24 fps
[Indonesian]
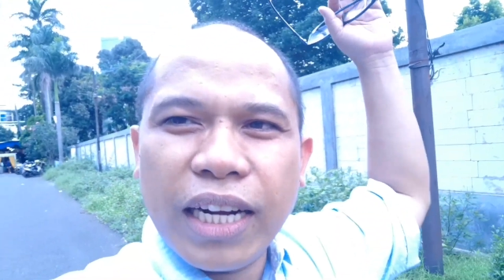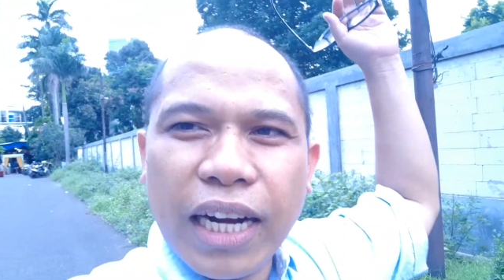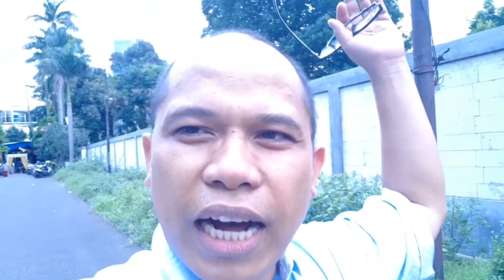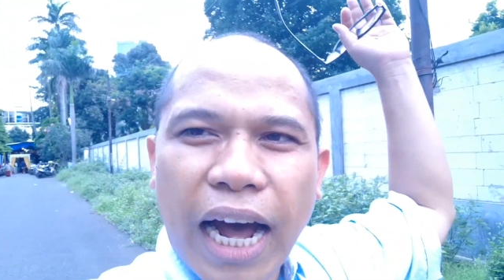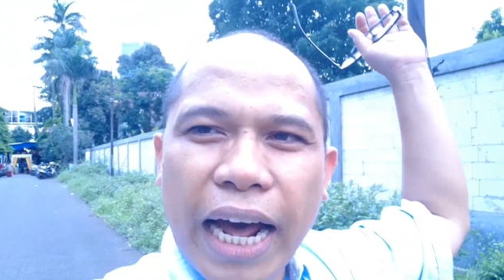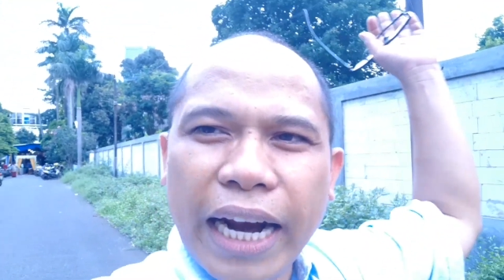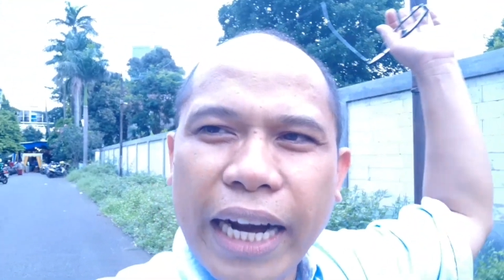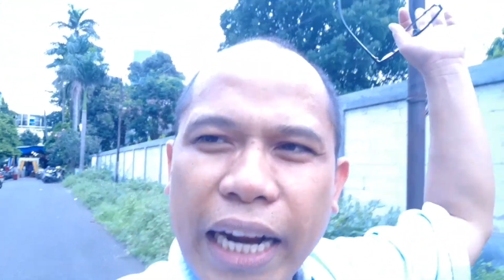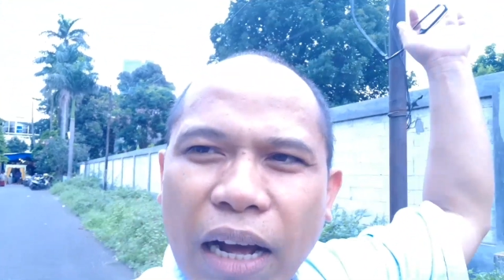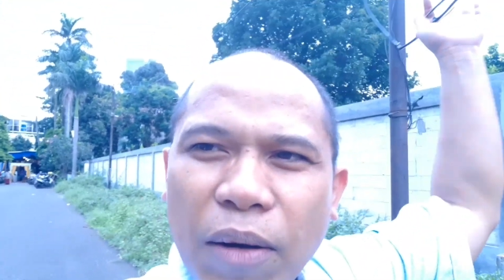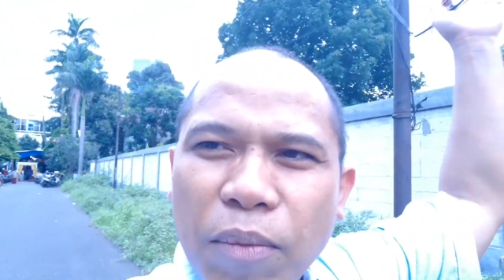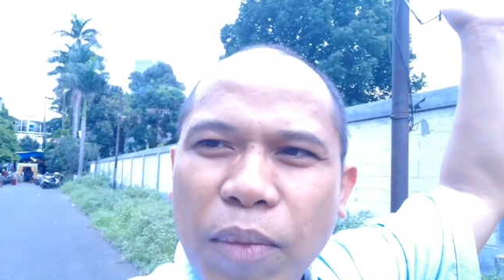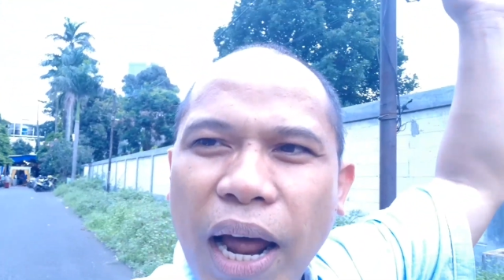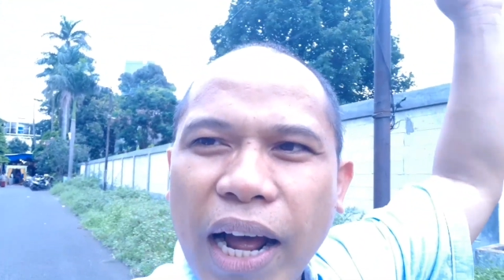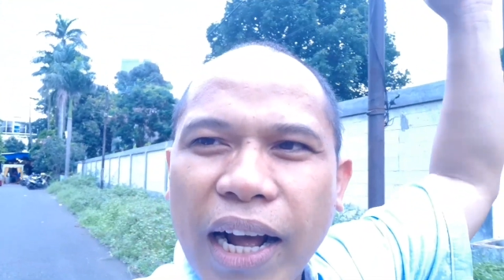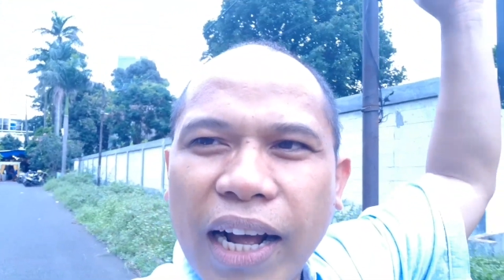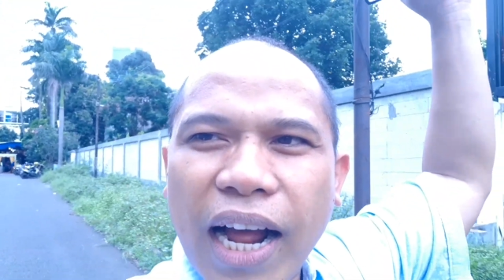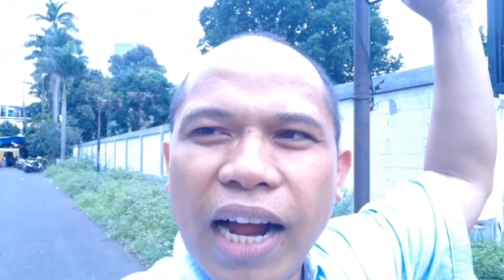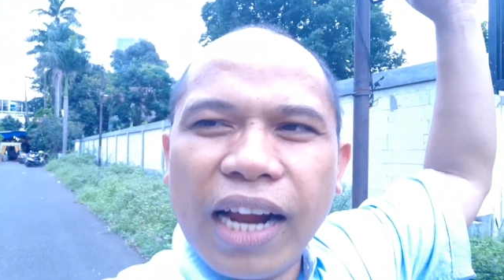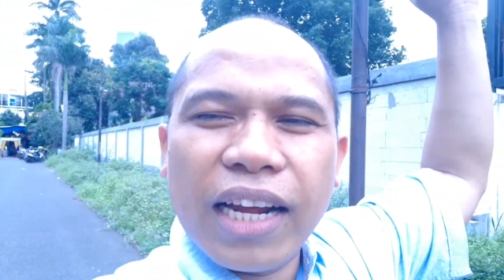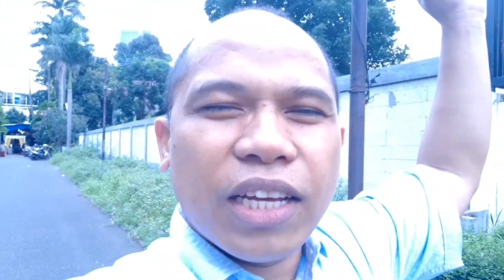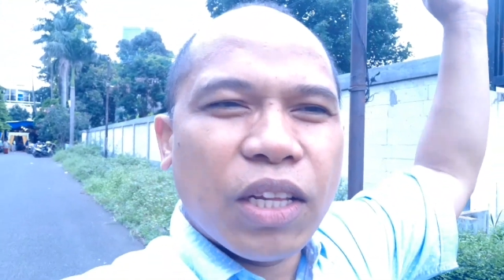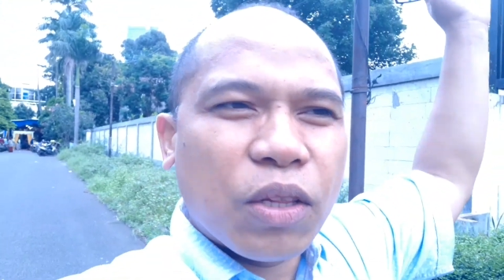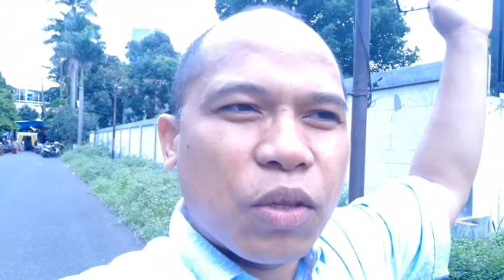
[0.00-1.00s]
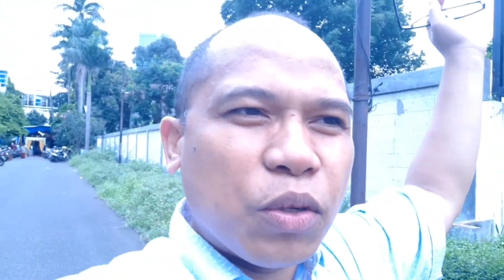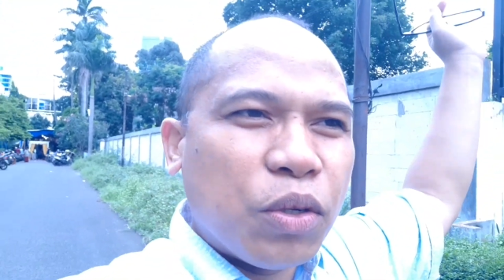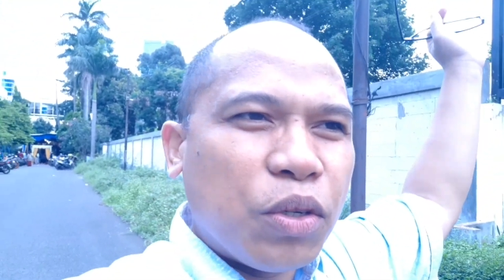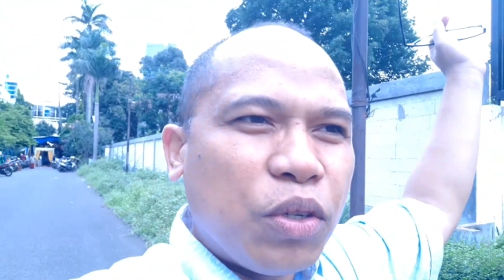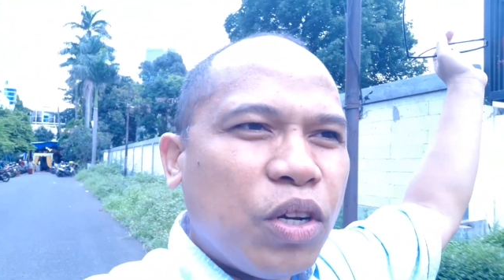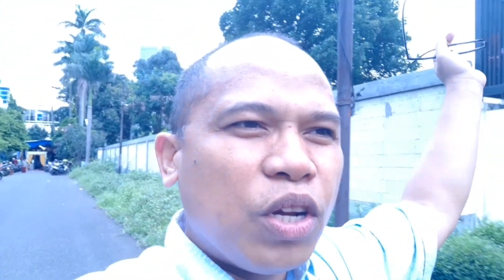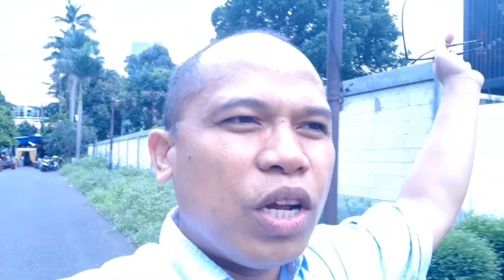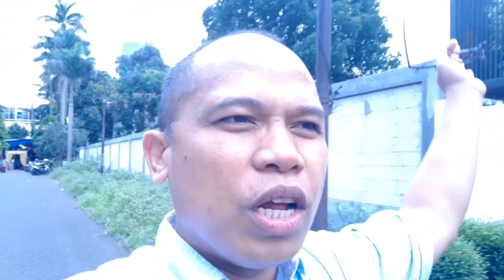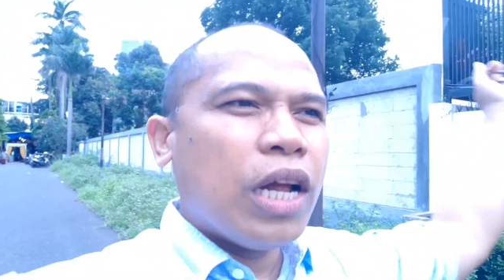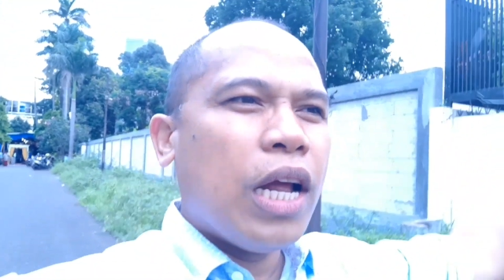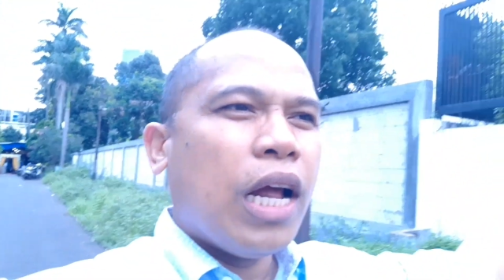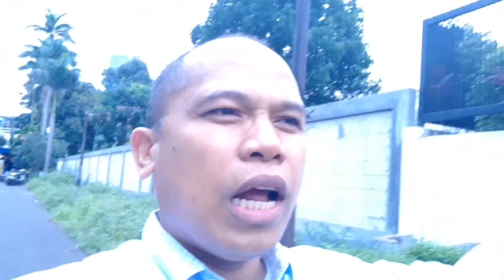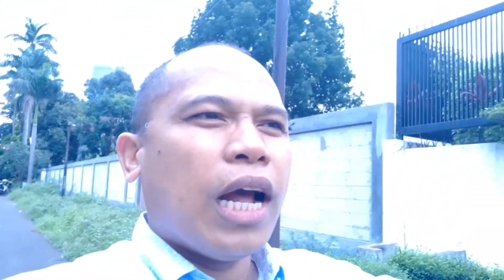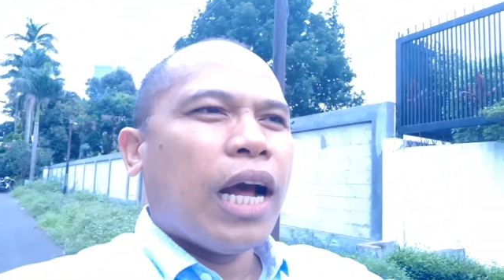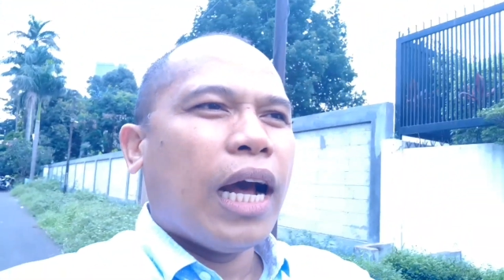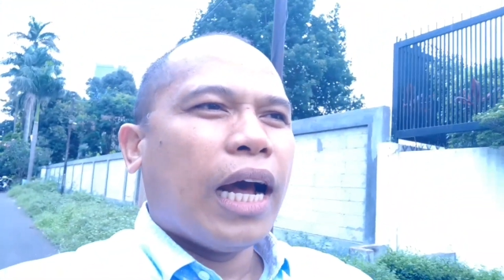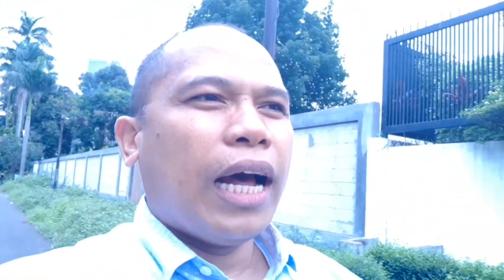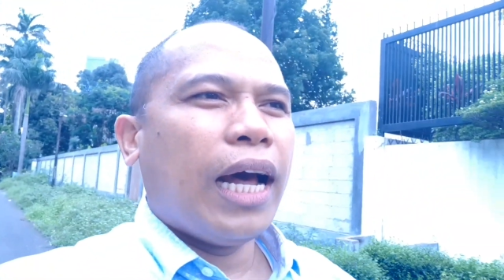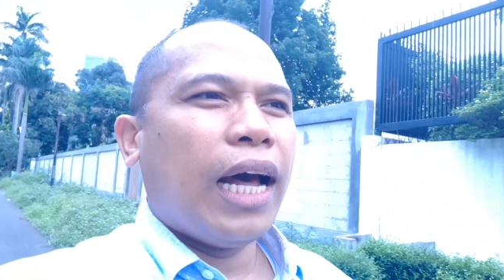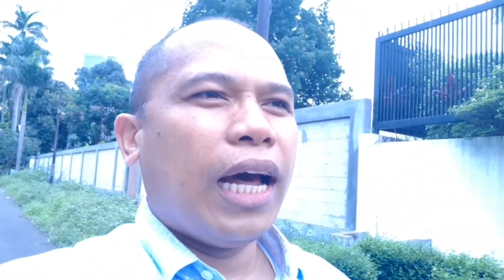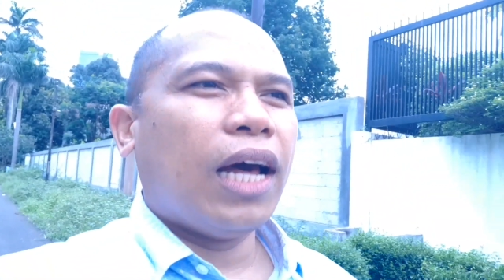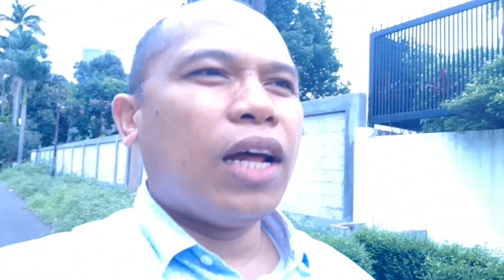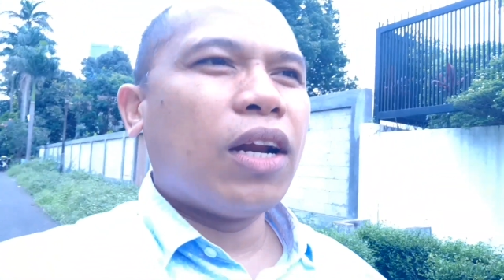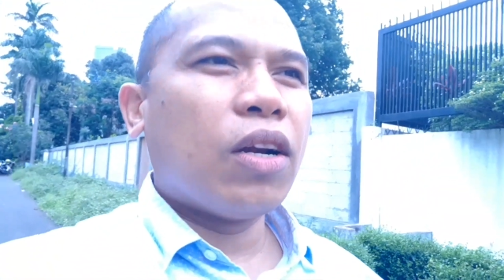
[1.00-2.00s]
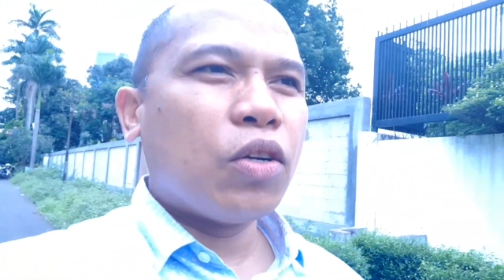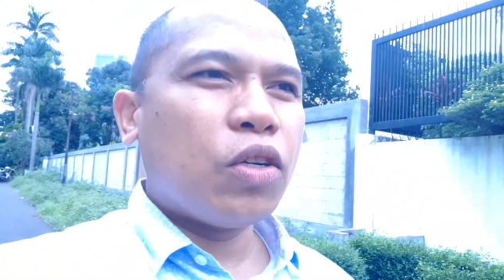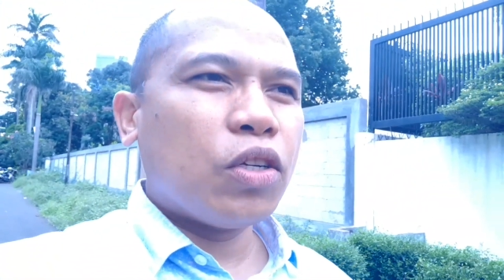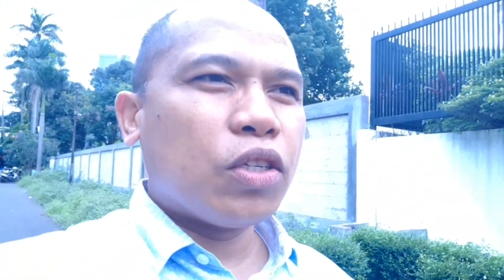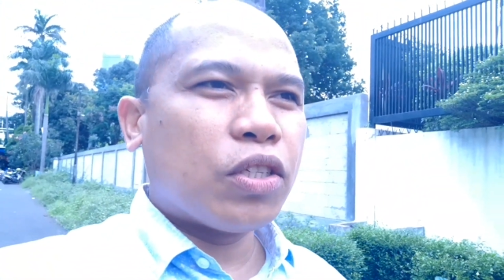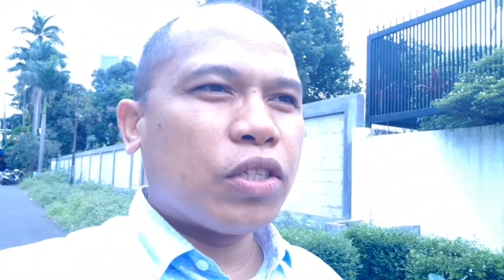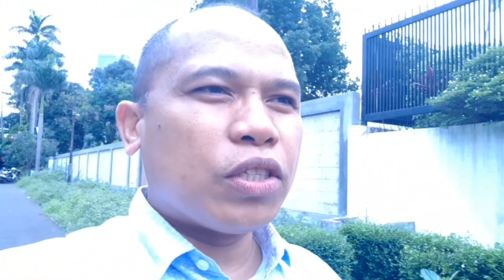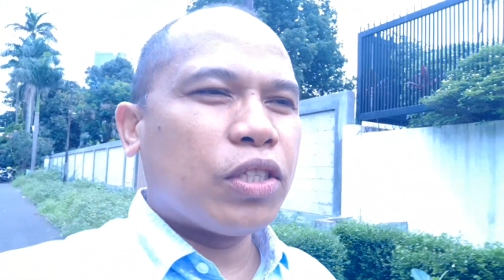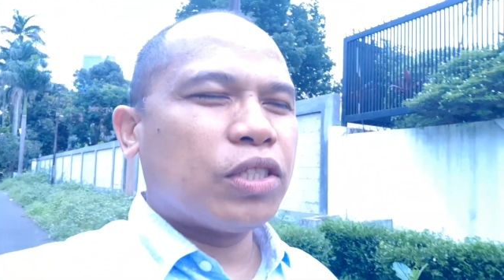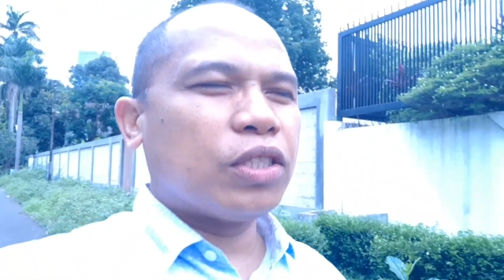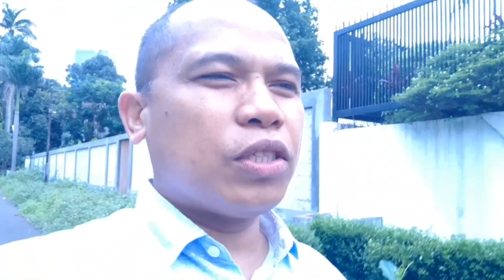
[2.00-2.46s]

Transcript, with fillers: ke area belakang itu harus